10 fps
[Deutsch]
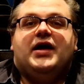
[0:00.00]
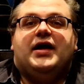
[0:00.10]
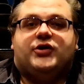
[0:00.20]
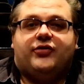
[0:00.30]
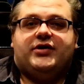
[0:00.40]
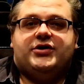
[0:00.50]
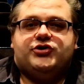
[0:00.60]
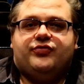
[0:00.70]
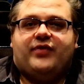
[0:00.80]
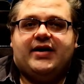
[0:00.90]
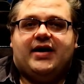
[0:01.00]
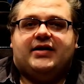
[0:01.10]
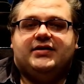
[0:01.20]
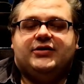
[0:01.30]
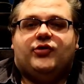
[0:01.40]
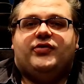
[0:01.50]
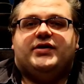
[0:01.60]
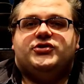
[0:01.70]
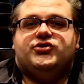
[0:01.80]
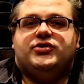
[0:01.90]
Ich hoffe, ihr habt einen schönen Weihnachten, ich hoffe, ihr
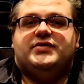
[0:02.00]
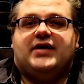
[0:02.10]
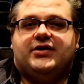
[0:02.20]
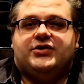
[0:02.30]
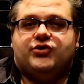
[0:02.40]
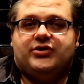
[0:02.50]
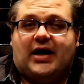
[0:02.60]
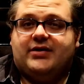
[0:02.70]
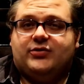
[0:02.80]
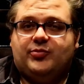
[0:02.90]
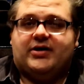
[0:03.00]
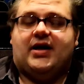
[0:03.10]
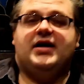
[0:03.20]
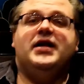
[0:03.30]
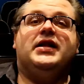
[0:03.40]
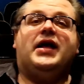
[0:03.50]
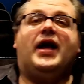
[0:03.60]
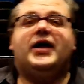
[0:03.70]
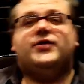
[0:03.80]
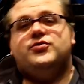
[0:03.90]
habt ein schönes Jahr, einen schönen Jahresübergang.
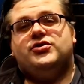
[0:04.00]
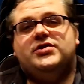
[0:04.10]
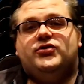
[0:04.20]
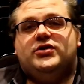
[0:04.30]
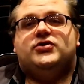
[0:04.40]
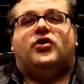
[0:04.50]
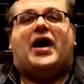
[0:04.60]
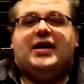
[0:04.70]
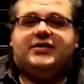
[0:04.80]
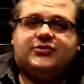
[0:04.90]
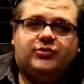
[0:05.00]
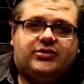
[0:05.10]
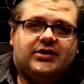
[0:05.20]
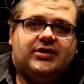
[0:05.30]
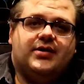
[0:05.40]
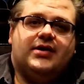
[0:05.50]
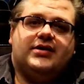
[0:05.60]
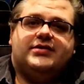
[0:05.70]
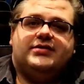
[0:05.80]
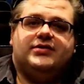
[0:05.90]
Äh, ich wünsche euch natürlich noch alles
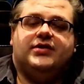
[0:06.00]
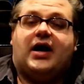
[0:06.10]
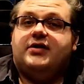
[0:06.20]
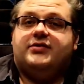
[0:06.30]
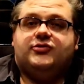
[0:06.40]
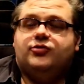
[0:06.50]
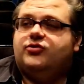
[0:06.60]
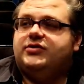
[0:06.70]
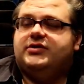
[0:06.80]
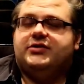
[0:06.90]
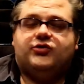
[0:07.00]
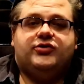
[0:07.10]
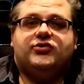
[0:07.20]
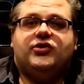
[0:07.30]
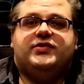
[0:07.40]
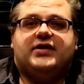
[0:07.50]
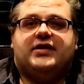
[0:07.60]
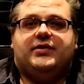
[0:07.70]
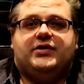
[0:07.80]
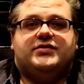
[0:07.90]
Gute, äh, alles Gute und ein gesundes neues Jahr
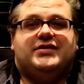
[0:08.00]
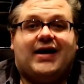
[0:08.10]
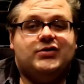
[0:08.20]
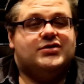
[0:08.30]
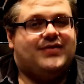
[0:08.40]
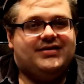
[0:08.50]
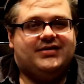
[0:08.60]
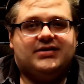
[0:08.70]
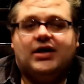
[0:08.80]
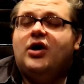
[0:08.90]
2023.